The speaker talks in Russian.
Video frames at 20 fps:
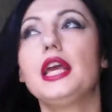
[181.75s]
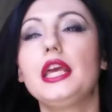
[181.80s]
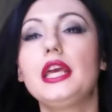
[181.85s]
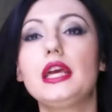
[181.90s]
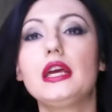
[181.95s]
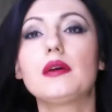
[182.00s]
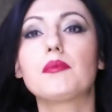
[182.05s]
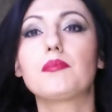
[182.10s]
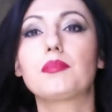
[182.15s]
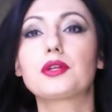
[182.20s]

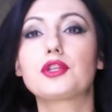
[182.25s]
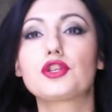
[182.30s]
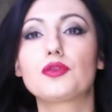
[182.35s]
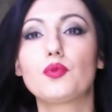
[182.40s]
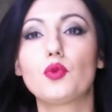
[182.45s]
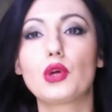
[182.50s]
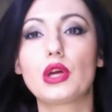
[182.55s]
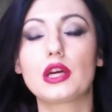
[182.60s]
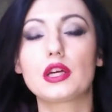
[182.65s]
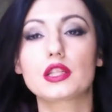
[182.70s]
И
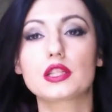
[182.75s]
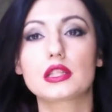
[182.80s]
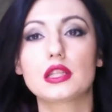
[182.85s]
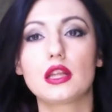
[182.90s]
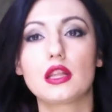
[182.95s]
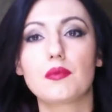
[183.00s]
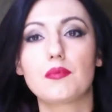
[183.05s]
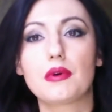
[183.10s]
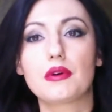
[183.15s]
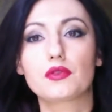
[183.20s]
почему я
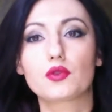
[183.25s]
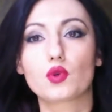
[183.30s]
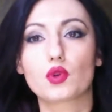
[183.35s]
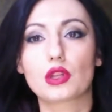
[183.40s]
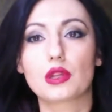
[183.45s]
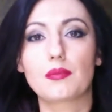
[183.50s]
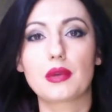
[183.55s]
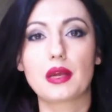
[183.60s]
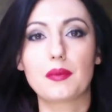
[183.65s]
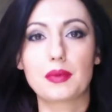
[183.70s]
стала
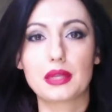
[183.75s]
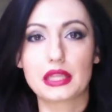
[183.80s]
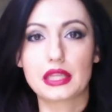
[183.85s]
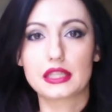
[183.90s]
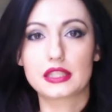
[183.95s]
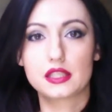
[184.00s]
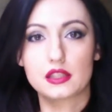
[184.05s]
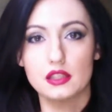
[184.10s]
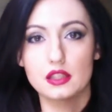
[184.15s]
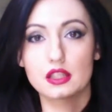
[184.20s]
повторно
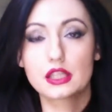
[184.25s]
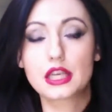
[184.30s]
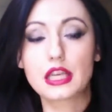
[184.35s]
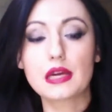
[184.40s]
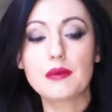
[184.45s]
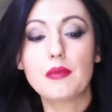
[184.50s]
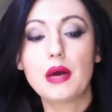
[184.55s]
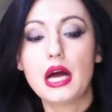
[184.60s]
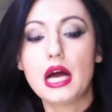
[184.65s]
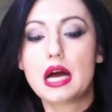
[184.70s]
приобретать этот
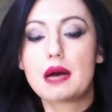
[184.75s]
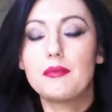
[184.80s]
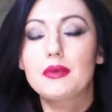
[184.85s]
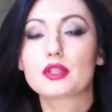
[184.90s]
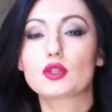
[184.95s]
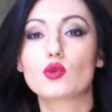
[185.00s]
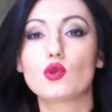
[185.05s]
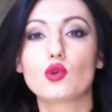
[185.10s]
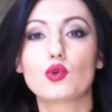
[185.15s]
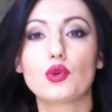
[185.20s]
крем,
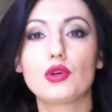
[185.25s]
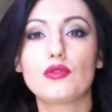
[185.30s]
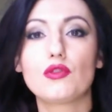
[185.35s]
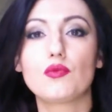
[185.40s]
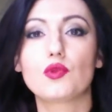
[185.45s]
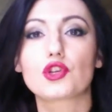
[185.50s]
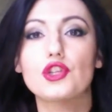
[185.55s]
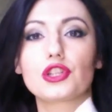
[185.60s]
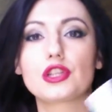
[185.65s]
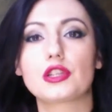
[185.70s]
поскольку его
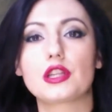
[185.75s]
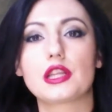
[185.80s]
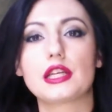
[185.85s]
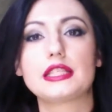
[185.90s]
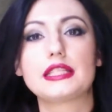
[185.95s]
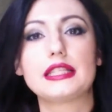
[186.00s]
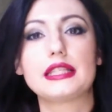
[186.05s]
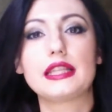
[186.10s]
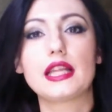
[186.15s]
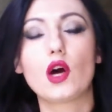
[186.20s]
можно
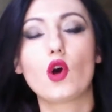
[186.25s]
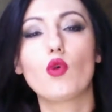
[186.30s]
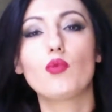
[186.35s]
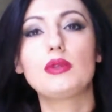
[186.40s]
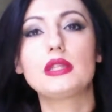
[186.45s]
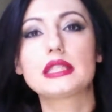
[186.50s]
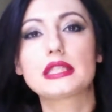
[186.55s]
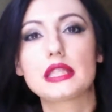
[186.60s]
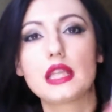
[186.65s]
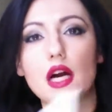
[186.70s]
наносить на
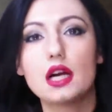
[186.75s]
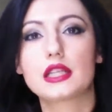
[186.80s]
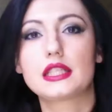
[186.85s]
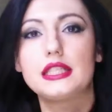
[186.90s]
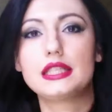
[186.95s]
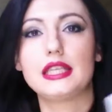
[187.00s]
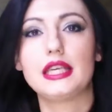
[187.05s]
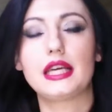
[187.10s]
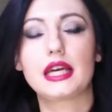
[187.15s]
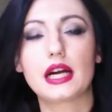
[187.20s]
область
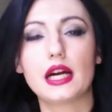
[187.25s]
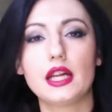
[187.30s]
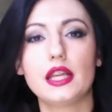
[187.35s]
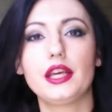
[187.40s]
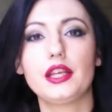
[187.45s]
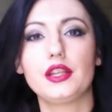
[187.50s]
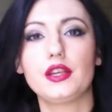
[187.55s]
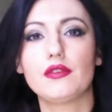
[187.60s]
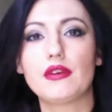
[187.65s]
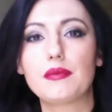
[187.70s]
локтей,
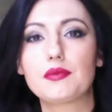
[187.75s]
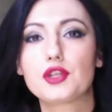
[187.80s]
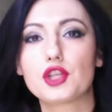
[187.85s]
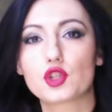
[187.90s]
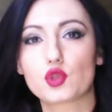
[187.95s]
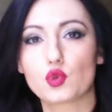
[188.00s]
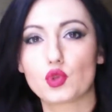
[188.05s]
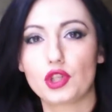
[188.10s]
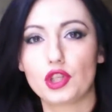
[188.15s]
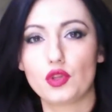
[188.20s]
коленей,
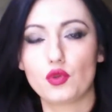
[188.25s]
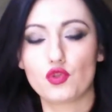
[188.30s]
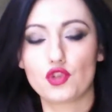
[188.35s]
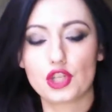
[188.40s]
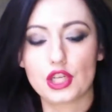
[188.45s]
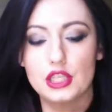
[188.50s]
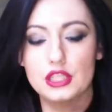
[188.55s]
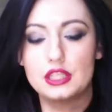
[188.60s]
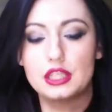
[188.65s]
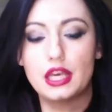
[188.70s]
вообще сухие
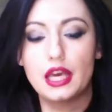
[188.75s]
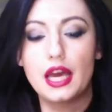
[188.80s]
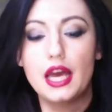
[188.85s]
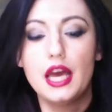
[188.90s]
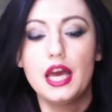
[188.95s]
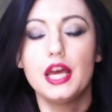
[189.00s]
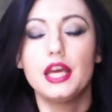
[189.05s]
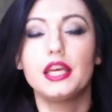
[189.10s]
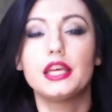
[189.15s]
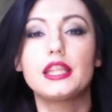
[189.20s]
участки,
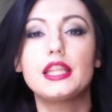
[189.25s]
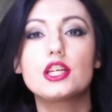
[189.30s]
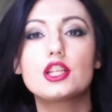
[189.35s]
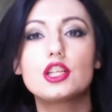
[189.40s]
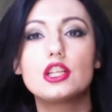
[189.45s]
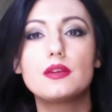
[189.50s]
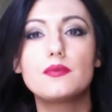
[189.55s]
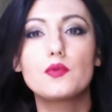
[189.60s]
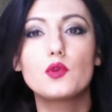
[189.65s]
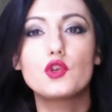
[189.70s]
и
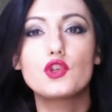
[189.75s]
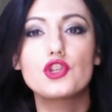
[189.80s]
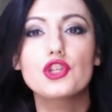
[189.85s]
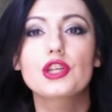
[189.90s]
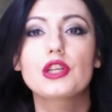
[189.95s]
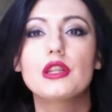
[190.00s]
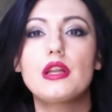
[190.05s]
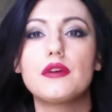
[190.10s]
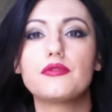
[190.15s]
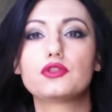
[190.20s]
даже
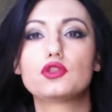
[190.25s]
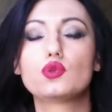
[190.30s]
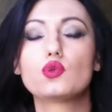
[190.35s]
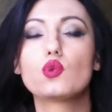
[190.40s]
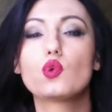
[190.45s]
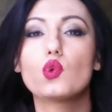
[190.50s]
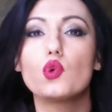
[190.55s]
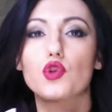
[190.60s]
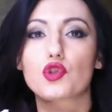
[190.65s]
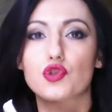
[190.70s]
немножечко на
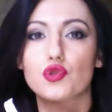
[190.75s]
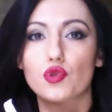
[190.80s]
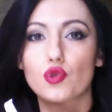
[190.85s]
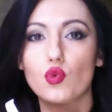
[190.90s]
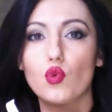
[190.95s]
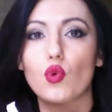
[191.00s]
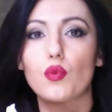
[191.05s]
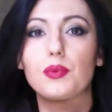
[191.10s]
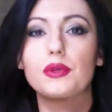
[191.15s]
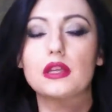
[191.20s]
всю кожу
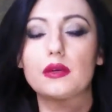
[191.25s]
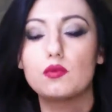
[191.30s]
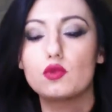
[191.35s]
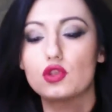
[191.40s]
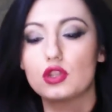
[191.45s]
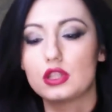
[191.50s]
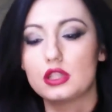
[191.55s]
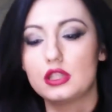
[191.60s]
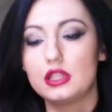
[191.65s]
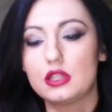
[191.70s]
рук, потому
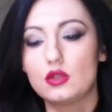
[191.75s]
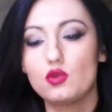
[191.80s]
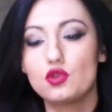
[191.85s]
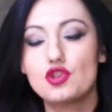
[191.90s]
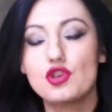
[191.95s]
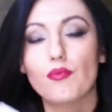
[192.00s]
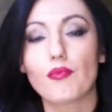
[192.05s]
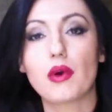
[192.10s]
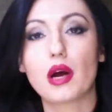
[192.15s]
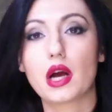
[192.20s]
что здесь
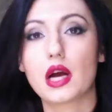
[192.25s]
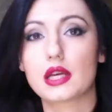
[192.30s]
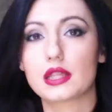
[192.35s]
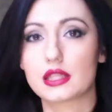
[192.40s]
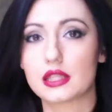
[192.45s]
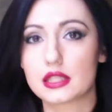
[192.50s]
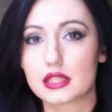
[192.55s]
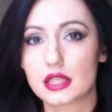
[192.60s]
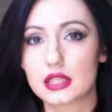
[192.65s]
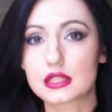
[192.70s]
очень
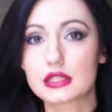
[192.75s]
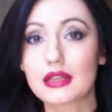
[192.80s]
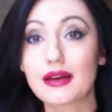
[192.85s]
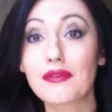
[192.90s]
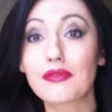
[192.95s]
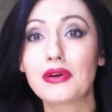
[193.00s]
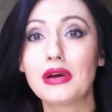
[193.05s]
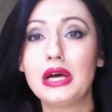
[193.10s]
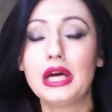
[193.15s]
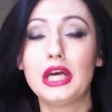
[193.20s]
богатый
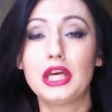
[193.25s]
состав,